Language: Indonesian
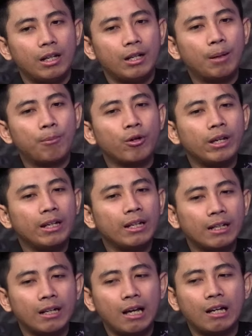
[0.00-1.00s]
nah mungkin
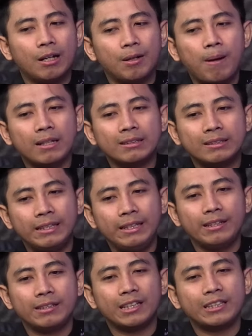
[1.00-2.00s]
kan uh,
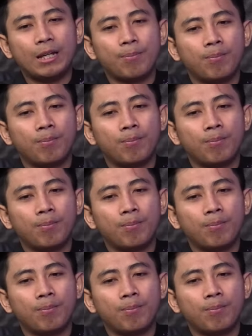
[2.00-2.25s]
pasti setiap